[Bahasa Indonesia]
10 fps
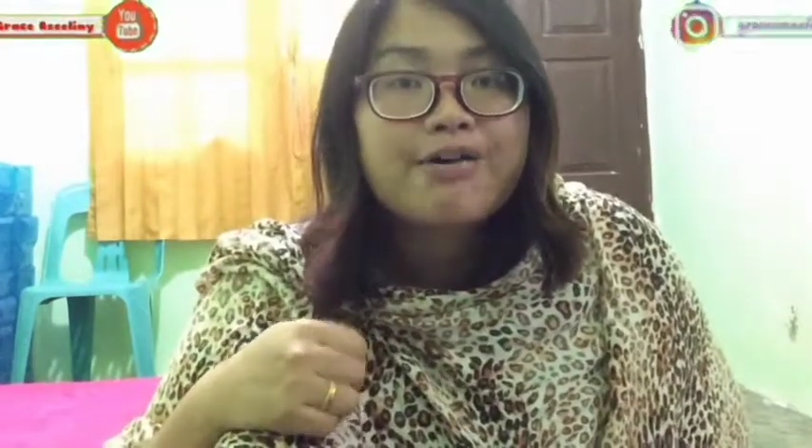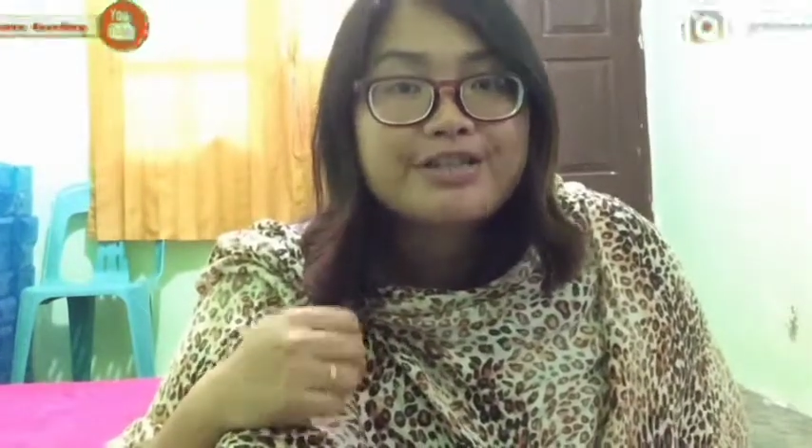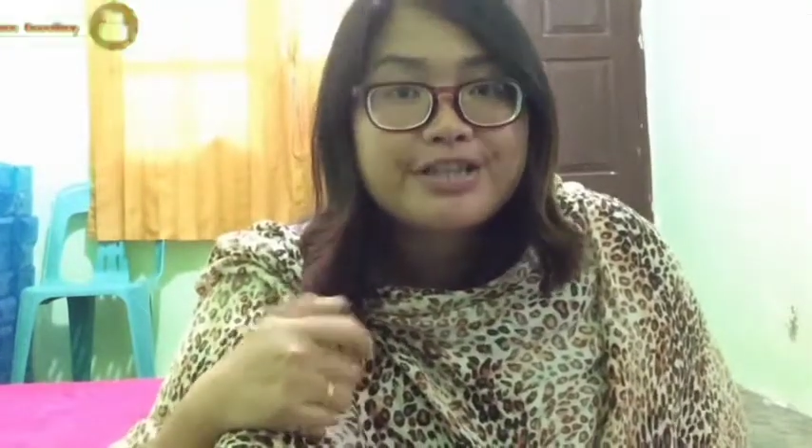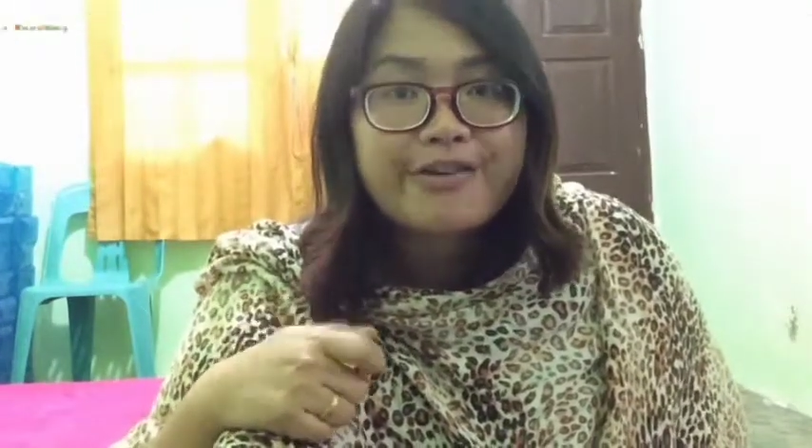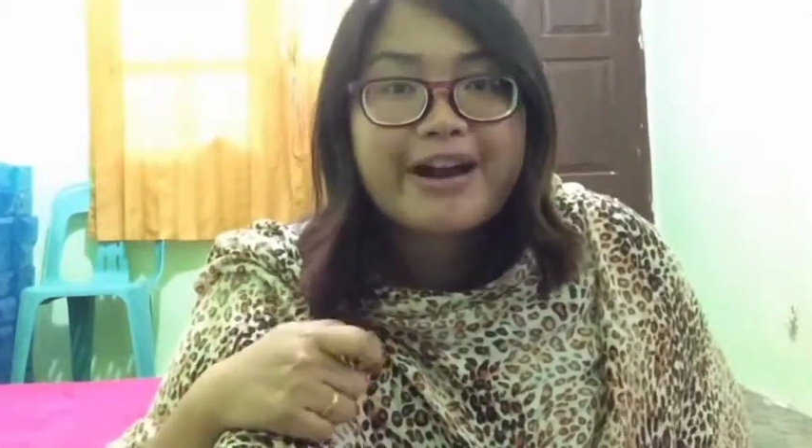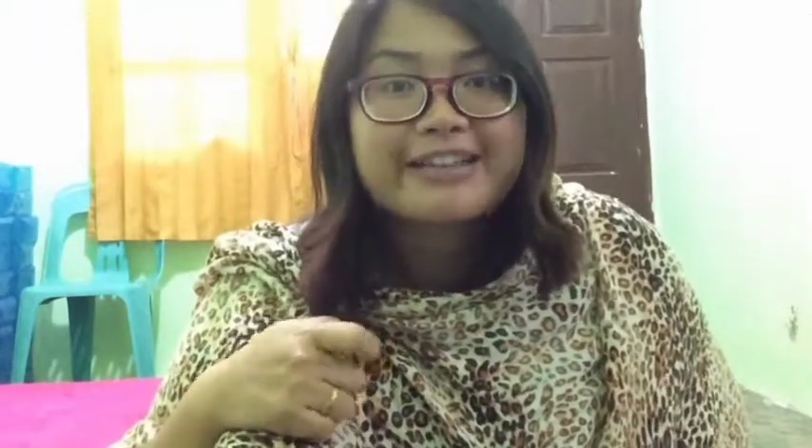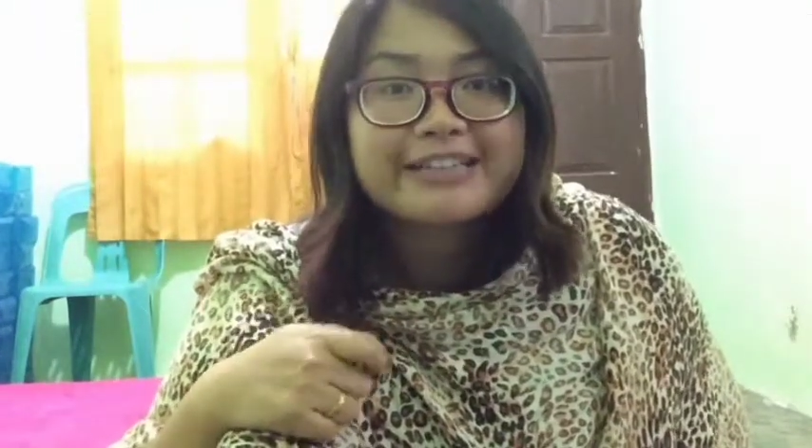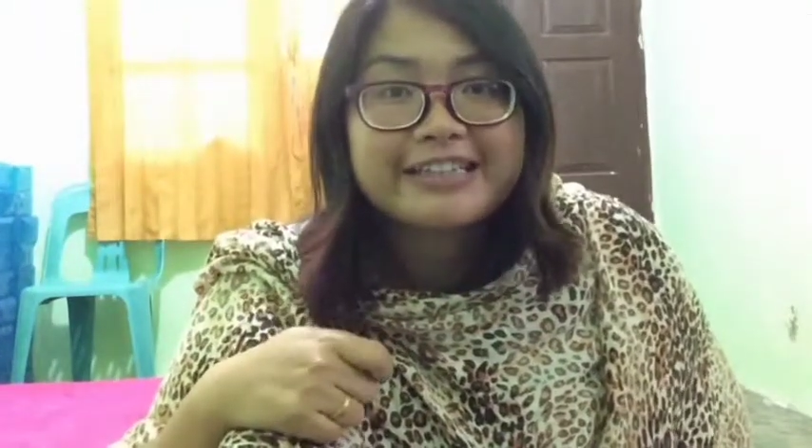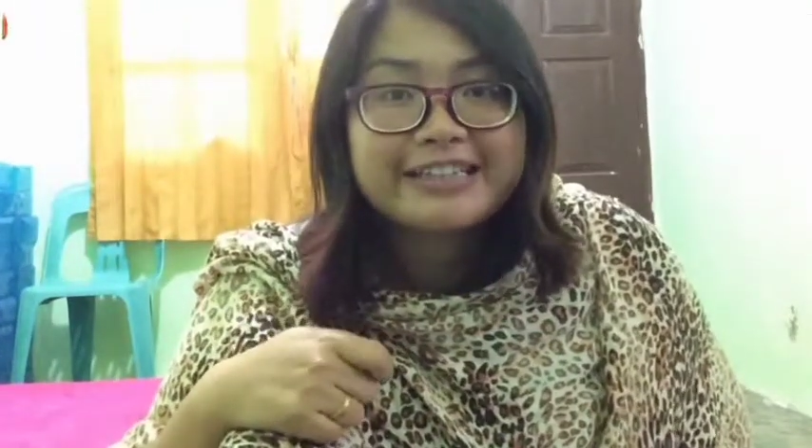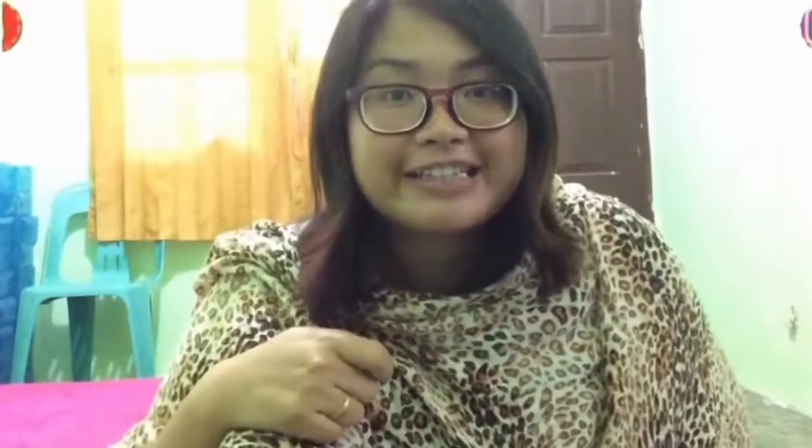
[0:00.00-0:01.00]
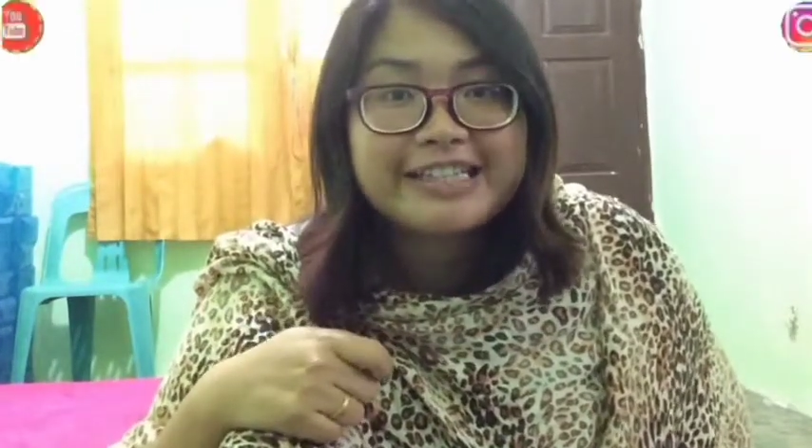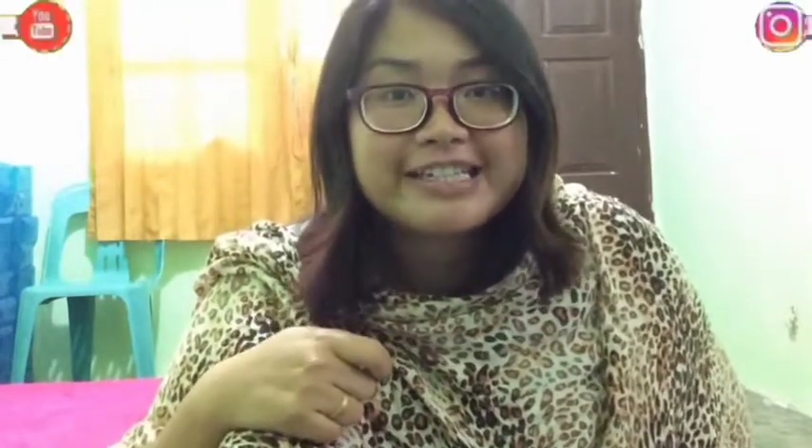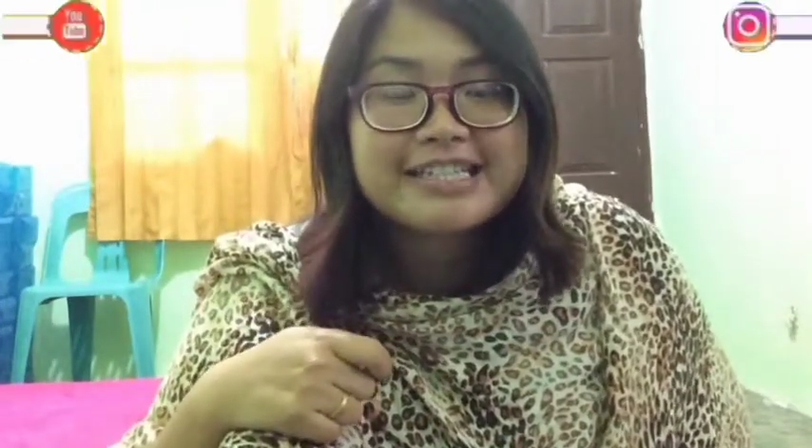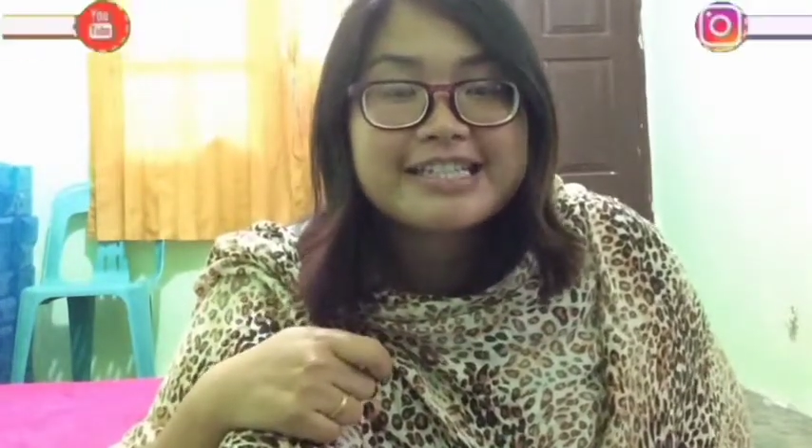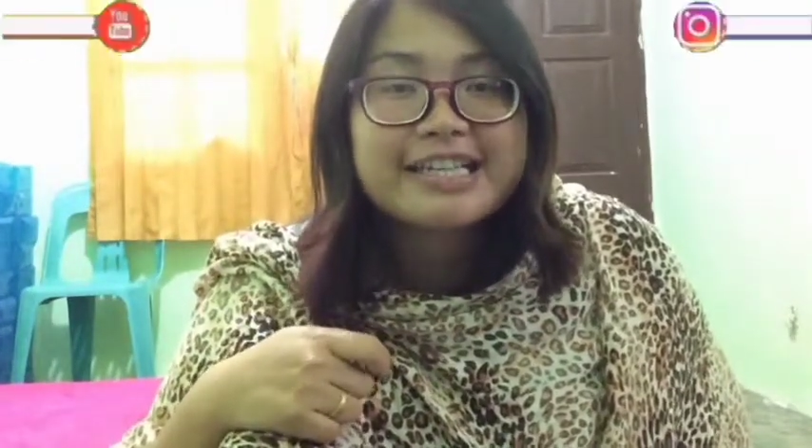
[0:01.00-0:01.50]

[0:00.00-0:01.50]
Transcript: osteoartritis,